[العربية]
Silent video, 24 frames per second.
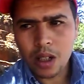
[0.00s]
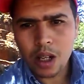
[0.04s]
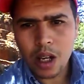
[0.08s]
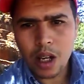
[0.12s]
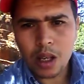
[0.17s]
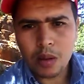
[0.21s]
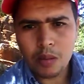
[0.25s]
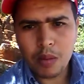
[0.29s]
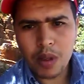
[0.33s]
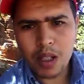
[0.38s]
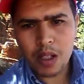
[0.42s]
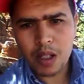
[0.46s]

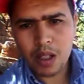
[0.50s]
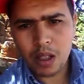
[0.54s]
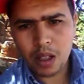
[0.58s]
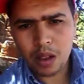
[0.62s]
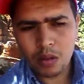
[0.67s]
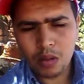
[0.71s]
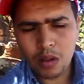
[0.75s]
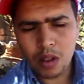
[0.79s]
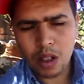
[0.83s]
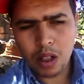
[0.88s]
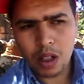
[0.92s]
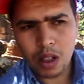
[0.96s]
أي مزيغ
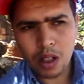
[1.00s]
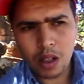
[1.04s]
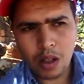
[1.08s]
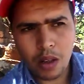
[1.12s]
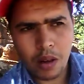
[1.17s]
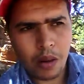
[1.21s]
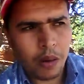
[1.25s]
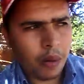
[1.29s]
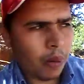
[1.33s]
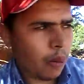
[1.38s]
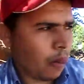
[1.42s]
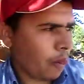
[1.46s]
نرى
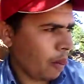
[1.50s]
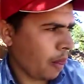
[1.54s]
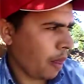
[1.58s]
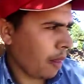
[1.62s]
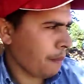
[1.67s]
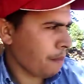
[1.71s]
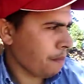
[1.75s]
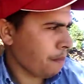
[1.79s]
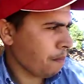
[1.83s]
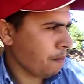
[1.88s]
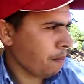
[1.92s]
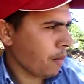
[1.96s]

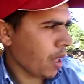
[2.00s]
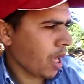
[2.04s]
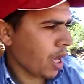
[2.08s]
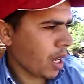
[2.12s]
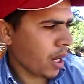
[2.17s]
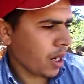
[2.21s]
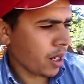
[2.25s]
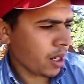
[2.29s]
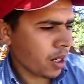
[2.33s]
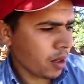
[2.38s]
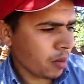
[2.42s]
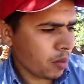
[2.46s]

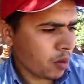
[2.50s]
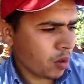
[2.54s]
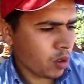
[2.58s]
أعراب